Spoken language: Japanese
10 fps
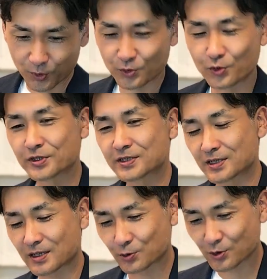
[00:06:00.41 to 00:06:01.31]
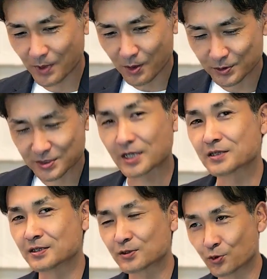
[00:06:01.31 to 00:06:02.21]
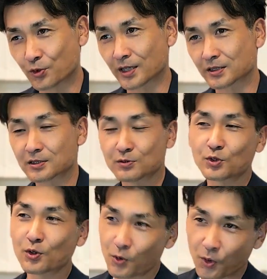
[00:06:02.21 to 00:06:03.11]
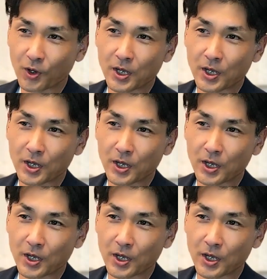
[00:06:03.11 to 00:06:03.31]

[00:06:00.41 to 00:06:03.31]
どういった言葉を伝えていこうかっていうものを